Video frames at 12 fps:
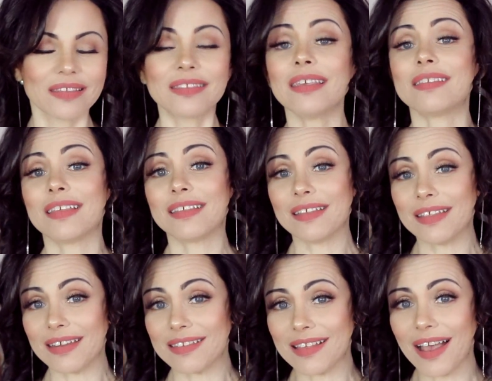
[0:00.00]
Se siete
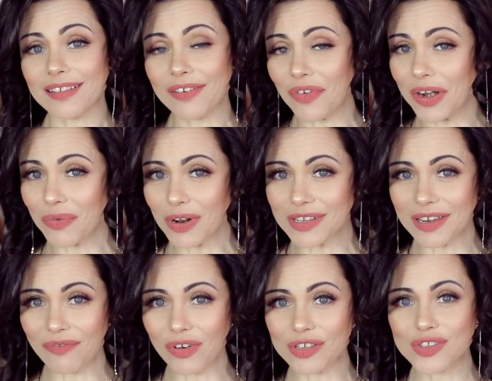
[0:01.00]
interessati a fare qualche
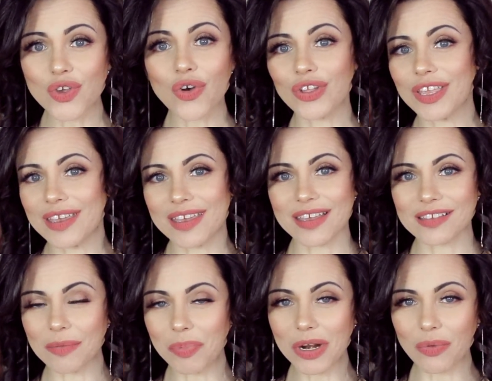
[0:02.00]
riflessione e a
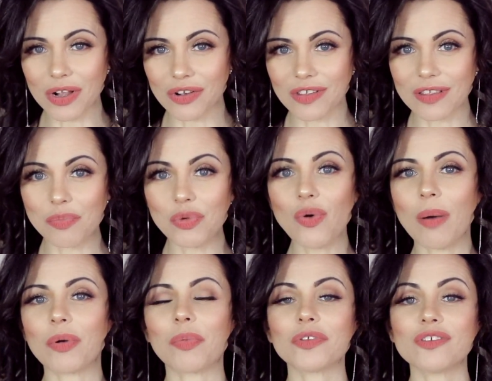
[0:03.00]
sapere qualcosa di più a
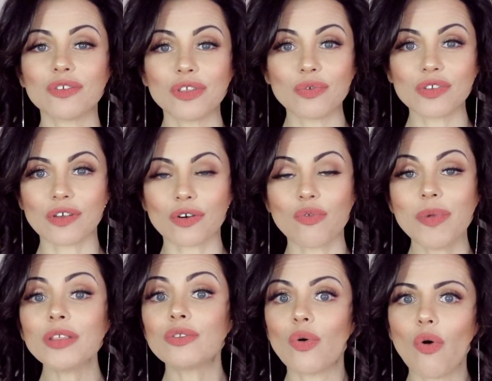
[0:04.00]
proposito di questo
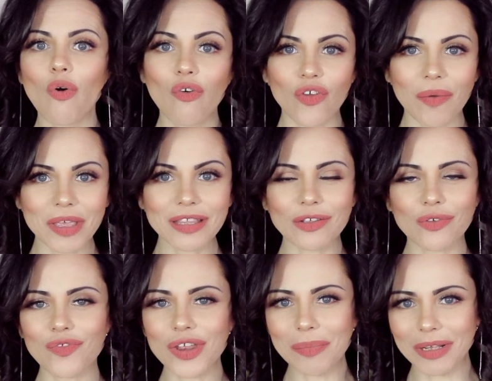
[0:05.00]
argomento, ovviamente
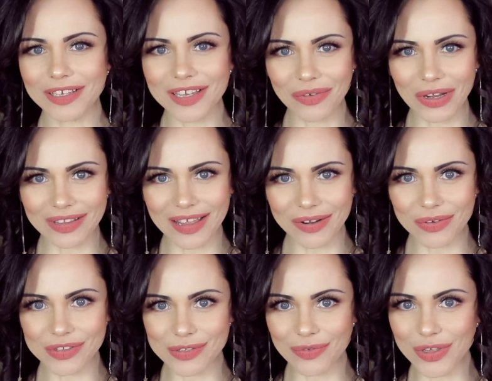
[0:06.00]
non vi rimane che guardare
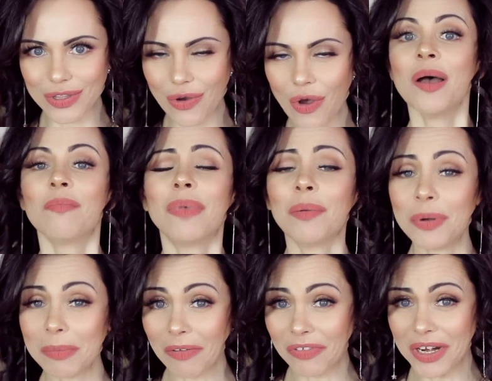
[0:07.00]
questo video, ma
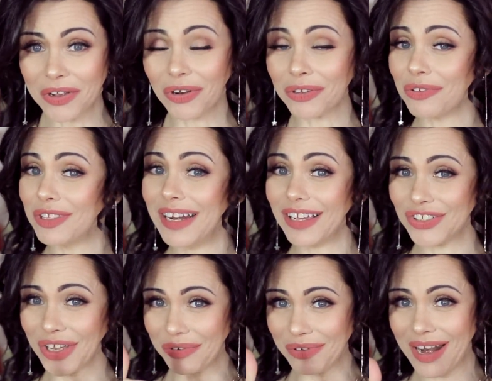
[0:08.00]
prima vi ricordo di
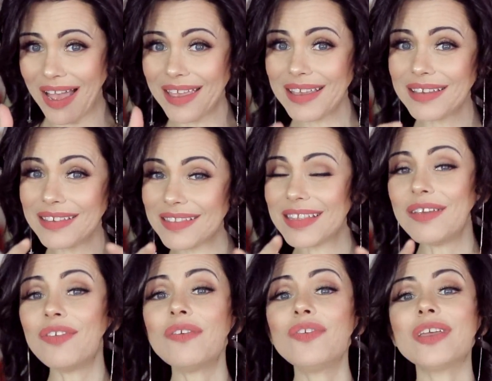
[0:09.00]
lasciare un like,
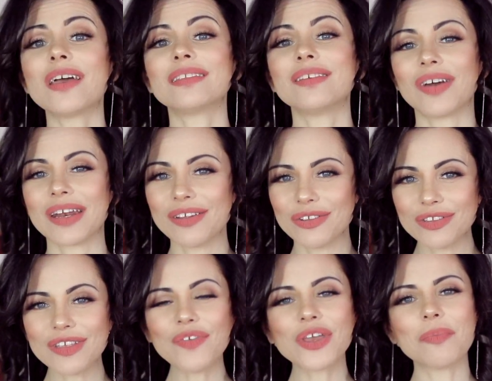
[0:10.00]
iscrivervi e attivare le
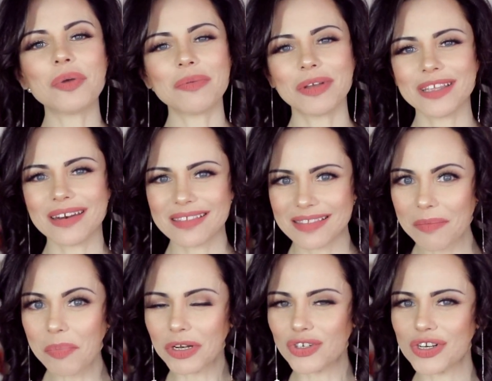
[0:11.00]
notifiche per rimanere
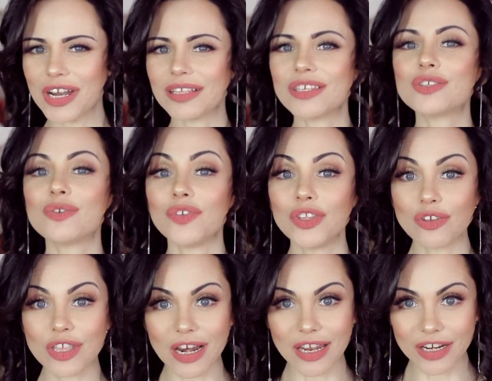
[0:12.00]
sempre aggiornati sui video
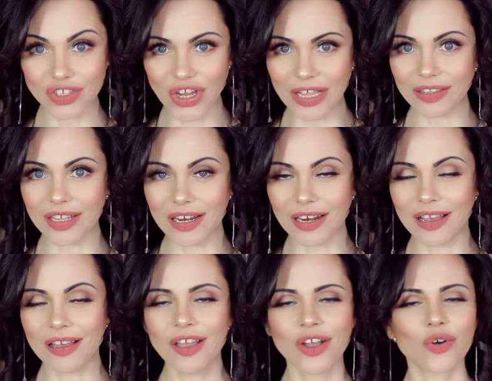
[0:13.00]
di Aller Channel.
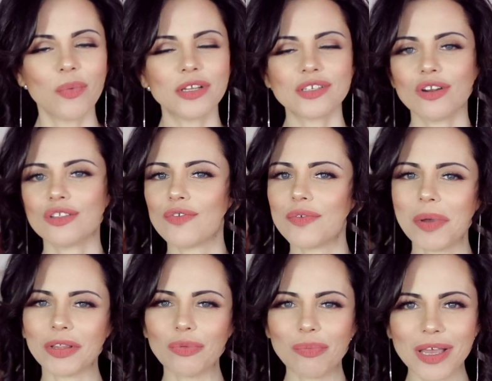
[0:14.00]
Come al solito vi
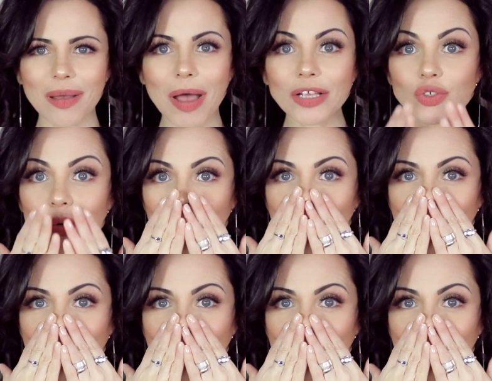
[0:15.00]
mando un mega bacio